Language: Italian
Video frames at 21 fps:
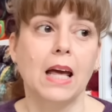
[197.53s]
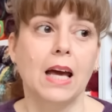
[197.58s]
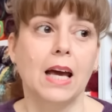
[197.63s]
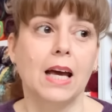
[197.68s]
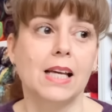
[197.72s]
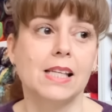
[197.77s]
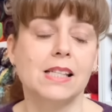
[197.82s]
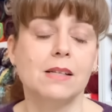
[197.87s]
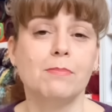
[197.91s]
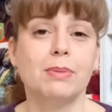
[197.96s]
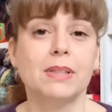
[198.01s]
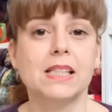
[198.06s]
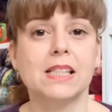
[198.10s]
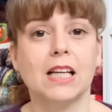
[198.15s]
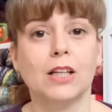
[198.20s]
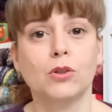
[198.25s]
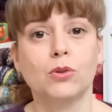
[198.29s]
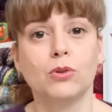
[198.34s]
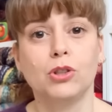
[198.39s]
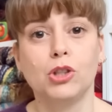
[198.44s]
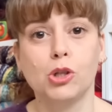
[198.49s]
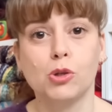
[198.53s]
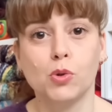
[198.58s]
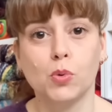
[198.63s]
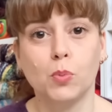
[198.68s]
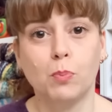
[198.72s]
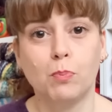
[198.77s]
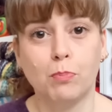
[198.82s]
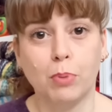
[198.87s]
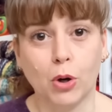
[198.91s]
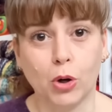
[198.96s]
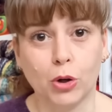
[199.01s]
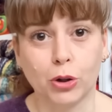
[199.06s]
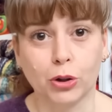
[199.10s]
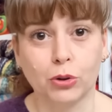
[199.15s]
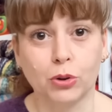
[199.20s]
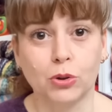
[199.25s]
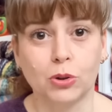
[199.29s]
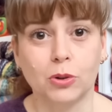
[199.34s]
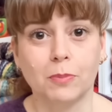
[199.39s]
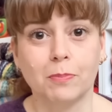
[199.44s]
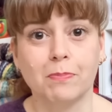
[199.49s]
è sempre stato di
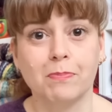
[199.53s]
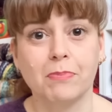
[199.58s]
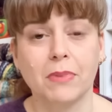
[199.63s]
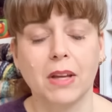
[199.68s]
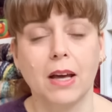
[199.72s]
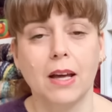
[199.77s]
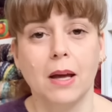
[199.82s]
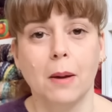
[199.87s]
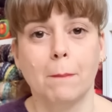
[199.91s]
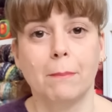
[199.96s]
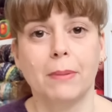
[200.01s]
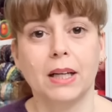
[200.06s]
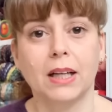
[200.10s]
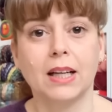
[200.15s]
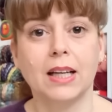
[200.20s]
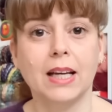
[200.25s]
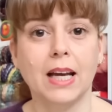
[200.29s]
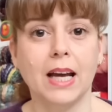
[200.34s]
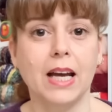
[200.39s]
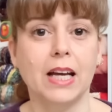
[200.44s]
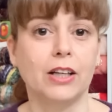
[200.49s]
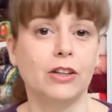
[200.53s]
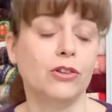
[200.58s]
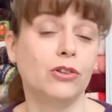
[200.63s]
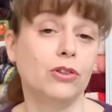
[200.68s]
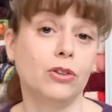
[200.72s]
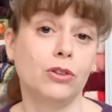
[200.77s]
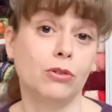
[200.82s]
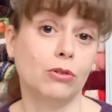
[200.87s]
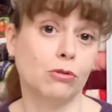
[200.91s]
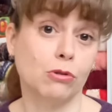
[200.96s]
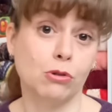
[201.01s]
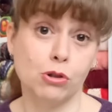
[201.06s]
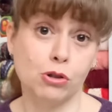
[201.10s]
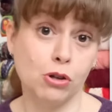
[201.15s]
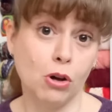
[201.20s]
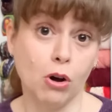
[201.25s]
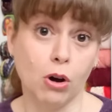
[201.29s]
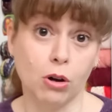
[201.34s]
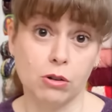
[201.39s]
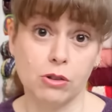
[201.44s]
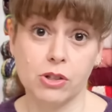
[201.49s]
supporto perché non
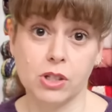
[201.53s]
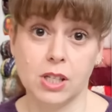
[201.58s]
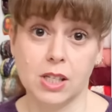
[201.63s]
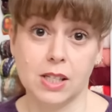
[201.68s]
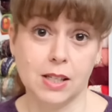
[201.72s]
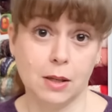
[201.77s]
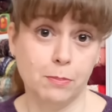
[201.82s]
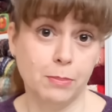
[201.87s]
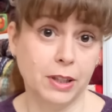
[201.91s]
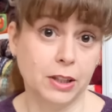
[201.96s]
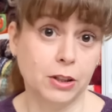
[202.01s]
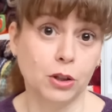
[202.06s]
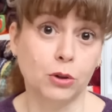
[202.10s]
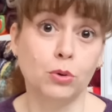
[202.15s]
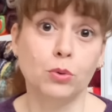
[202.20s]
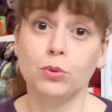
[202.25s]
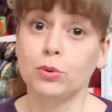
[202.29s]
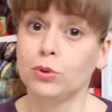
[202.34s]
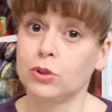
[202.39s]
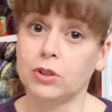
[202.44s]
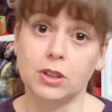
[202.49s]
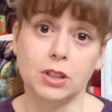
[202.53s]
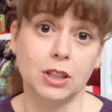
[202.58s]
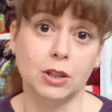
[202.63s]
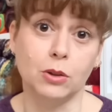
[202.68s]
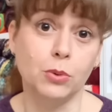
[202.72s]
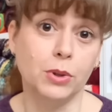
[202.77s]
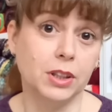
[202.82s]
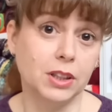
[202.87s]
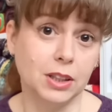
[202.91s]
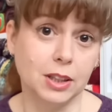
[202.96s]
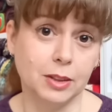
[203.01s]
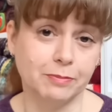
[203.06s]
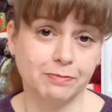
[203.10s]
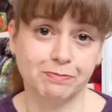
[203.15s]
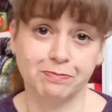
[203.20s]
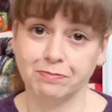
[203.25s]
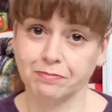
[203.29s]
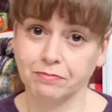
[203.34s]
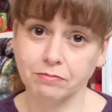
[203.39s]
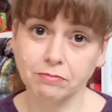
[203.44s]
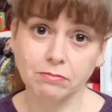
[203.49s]
so se sapete tutti,
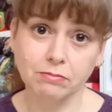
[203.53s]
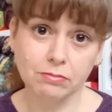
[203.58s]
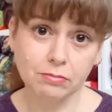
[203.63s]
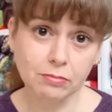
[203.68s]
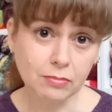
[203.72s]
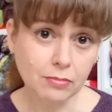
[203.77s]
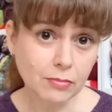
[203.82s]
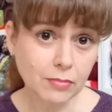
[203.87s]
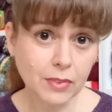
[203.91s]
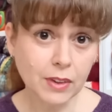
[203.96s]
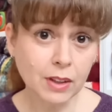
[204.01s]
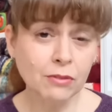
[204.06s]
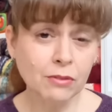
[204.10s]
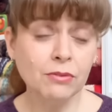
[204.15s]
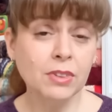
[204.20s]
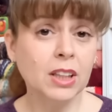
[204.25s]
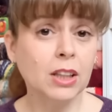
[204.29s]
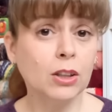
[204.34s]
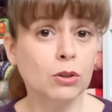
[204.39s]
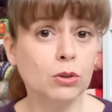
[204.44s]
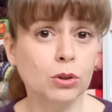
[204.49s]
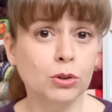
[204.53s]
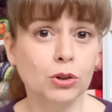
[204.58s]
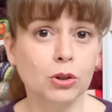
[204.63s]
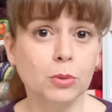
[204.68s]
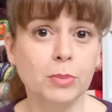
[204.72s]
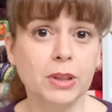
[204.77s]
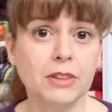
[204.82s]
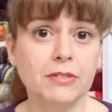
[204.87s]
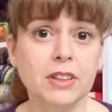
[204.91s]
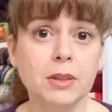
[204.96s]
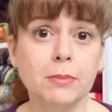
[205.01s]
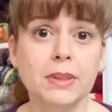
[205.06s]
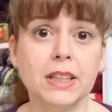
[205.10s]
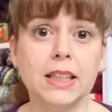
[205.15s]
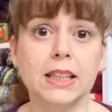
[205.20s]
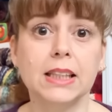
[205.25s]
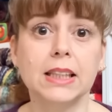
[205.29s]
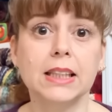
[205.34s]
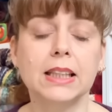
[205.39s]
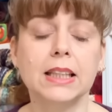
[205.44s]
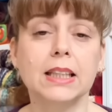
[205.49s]
quindi vi racconto
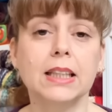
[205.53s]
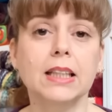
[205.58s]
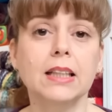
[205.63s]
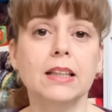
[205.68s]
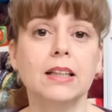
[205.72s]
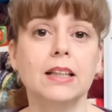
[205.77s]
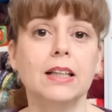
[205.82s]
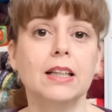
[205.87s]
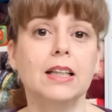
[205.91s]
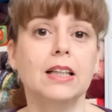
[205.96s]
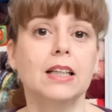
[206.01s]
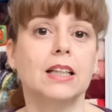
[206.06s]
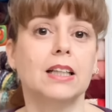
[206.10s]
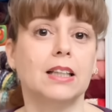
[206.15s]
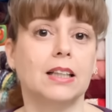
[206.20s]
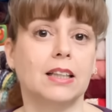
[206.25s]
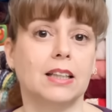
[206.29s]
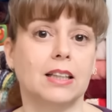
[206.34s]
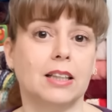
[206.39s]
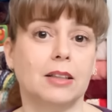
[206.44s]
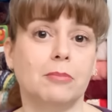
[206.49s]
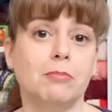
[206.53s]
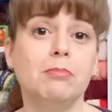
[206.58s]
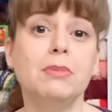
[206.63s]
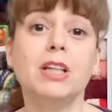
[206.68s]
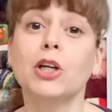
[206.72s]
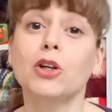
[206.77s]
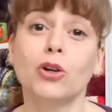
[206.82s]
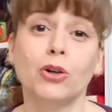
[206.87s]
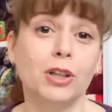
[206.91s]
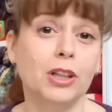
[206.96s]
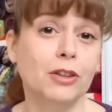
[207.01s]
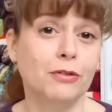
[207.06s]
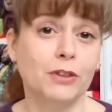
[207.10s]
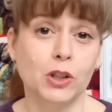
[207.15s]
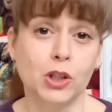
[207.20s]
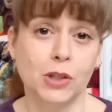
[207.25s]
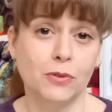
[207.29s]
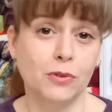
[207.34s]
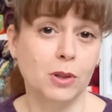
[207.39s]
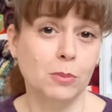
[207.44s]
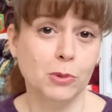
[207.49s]
brevemente, eh, mia nonna
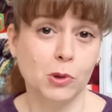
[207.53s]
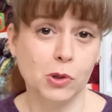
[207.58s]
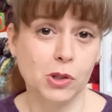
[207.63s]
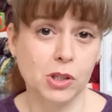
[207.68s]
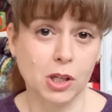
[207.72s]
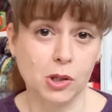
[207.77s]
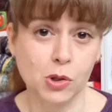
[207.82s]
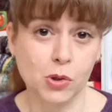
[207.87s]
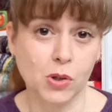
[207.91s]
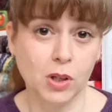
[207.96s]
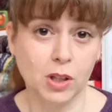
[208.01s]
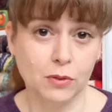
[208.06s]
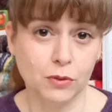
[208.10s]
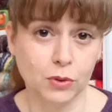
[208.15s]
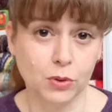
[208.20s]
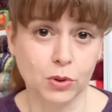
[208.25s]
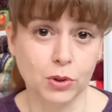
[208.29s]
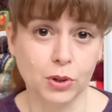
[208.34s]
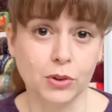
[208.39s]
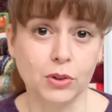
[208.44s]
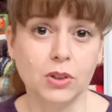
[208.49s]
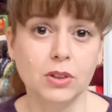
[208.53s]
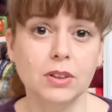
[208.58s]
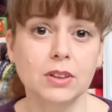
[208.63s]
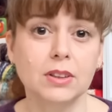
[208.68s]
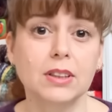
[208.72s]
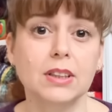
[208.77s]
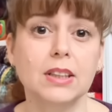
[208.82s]
faceva il mio stesso lavoro